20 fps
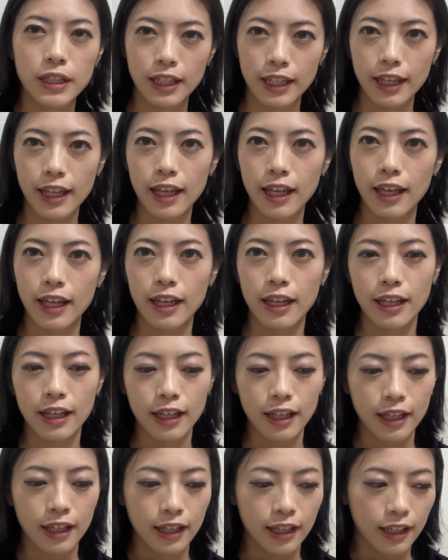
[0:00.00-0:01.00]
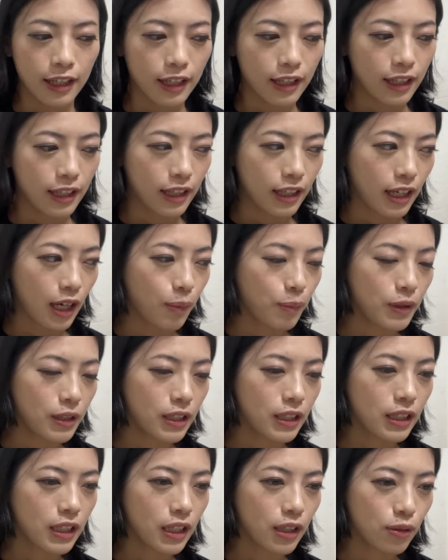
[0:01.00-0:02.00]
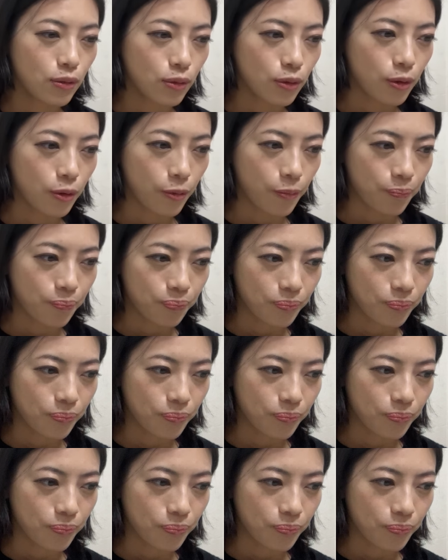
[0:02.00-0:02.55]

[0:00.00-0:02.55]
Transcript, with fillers: て、アメリカの